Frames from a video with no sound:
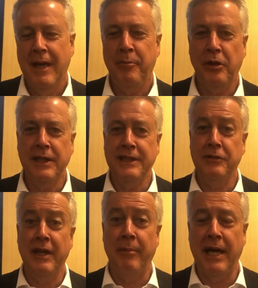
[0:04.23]
A
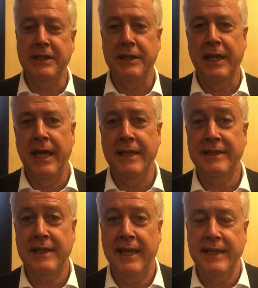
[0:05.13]
importância do debate é
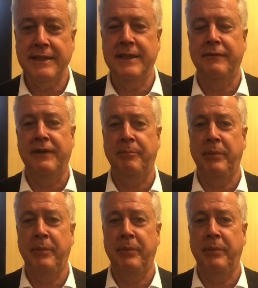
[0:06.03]
esclarecer,